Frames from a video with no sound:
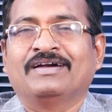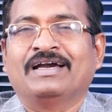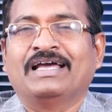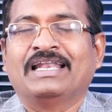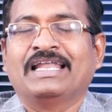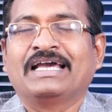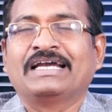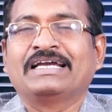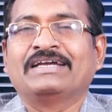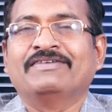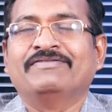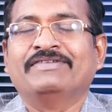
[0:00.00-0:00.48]

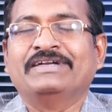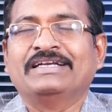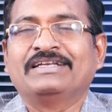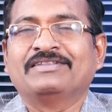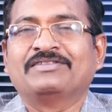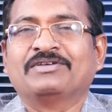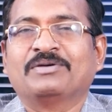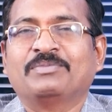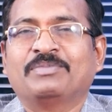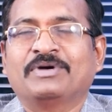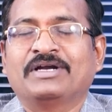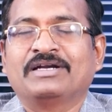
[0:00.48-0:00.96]
అలాగే
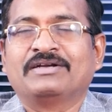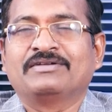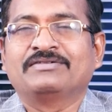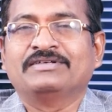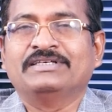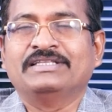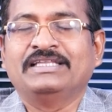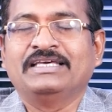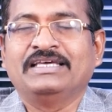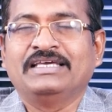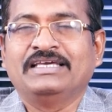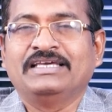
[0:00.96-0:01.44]
వీటితో పాటు
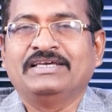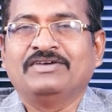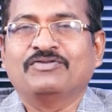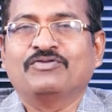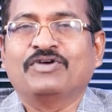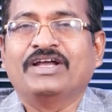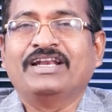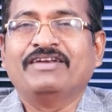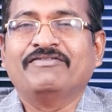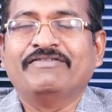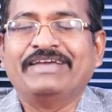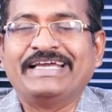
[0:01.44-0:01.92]
ఇది
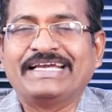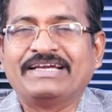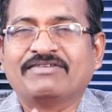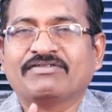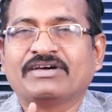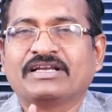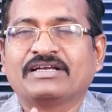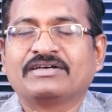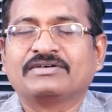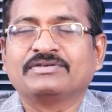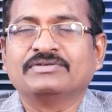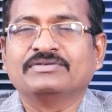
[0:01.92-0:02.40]
వన్ వీక్
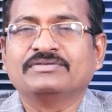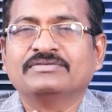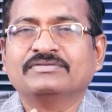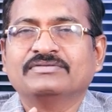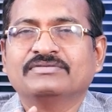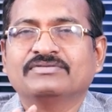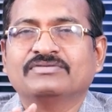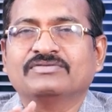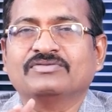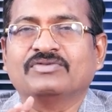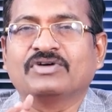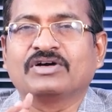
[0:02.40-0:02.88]
వరకు
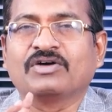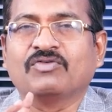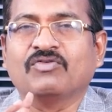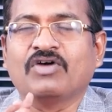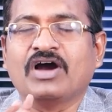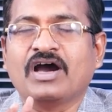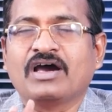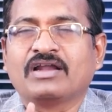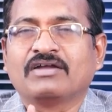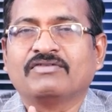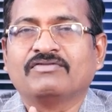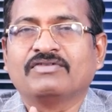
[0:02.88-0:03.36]
ఒక
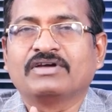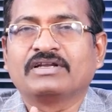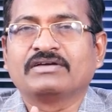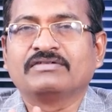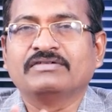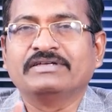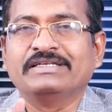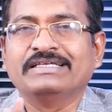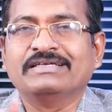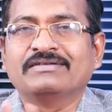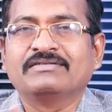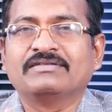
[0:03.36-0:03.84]
వారం వరకు
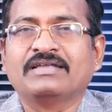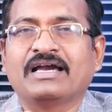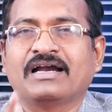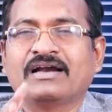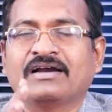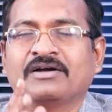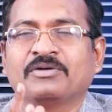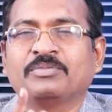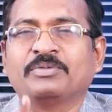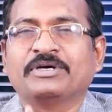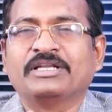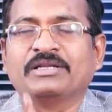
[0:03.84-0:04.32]
నీరు
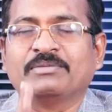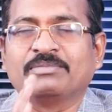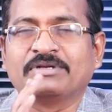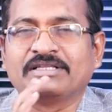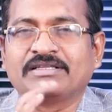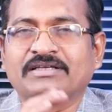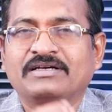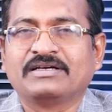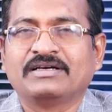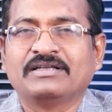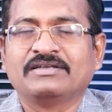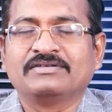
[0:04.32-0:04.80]
తాగకపోయినా
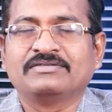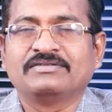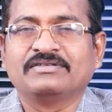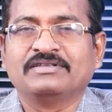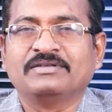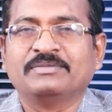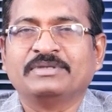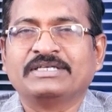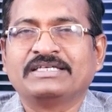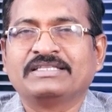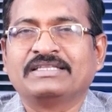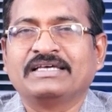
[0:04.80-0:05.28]

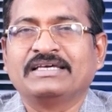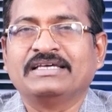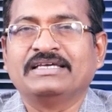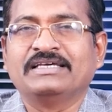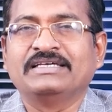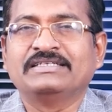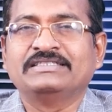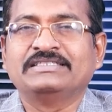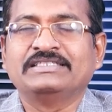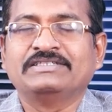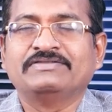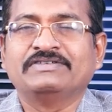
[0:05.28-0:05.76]
బ్రతకగలుగుతుంది మిగతా ఏ
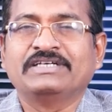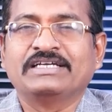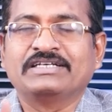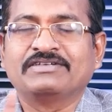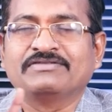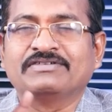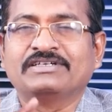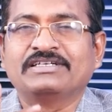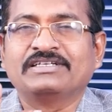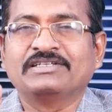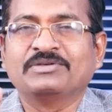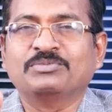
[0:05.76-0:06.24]
జీవి
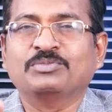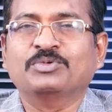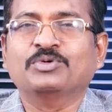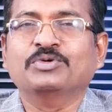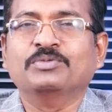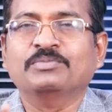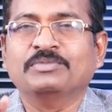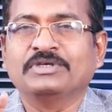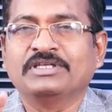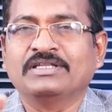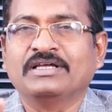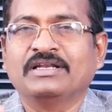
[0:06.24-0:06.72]
అటువంటిది
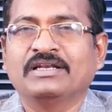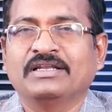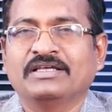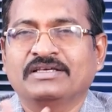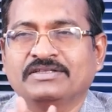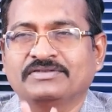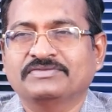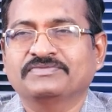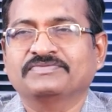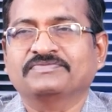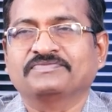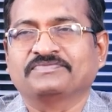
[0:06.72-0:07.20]
భూమి మీద
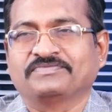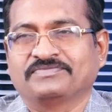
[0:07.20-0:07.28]
లేదు